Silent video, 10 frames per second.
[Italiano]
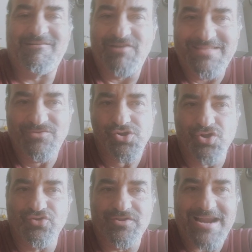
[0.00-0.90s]
lavorando
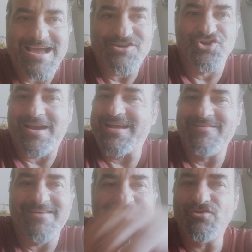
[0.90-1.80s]
sotto traccia, che
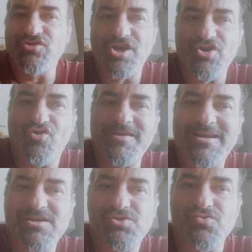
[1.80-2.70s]
arriveranno dei nomi
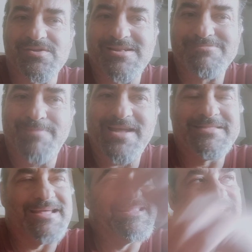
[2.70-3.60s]
che nessuno si
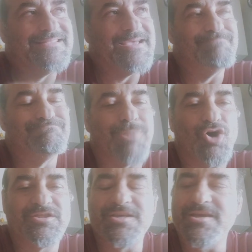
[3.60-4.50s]
aspetta, dei, dei
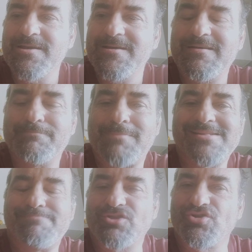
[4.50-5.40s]
botti, ma
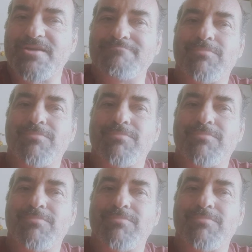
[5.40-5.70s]
aspetto dei